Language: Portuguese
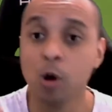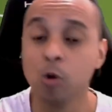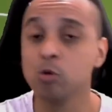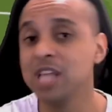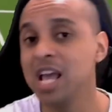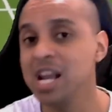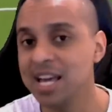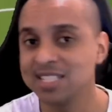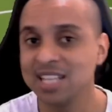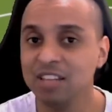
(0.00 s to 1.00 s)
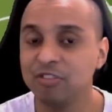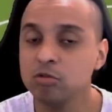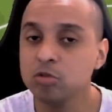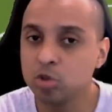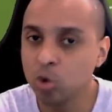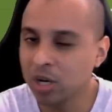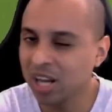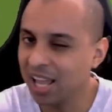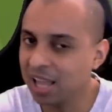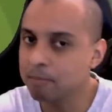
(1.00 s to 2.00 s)
o DLS ele
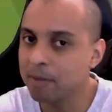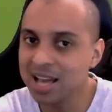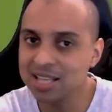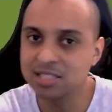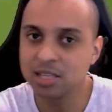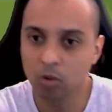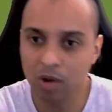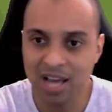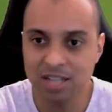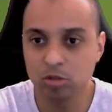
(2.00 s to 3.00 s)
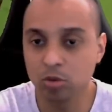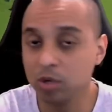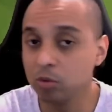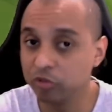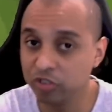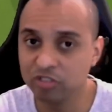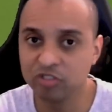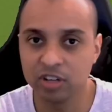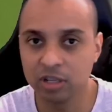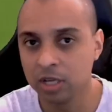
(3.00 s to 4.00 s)
funciona em mais celulares do que um
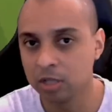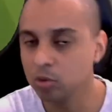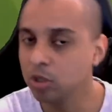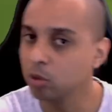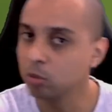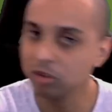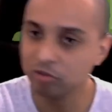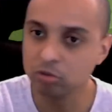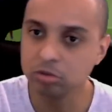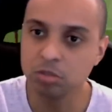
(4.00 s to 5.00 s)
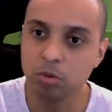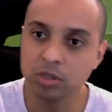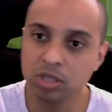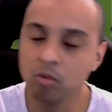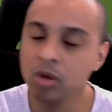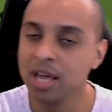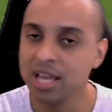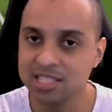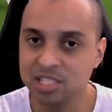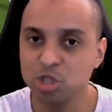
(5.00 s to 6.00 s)
FIFA, do que um eFootball. Então,
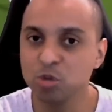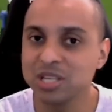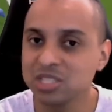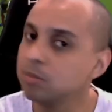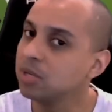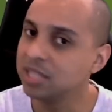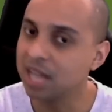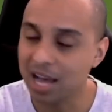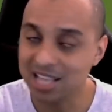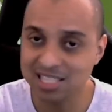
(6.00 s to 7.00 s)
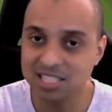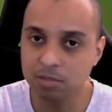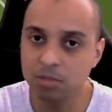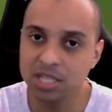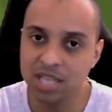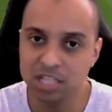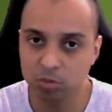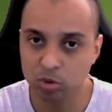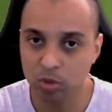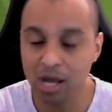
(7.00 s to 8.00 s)
existe uma acessibilidade
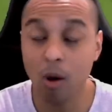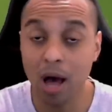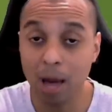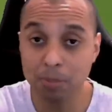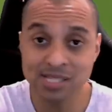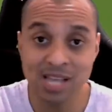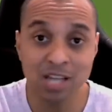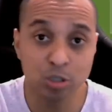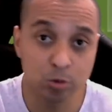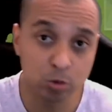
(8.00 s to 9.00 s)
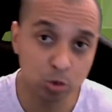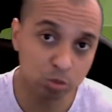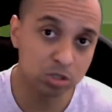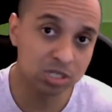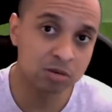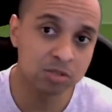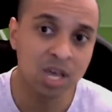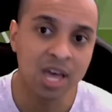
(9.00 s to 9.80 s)
muito legal, apesar de nos últimos anos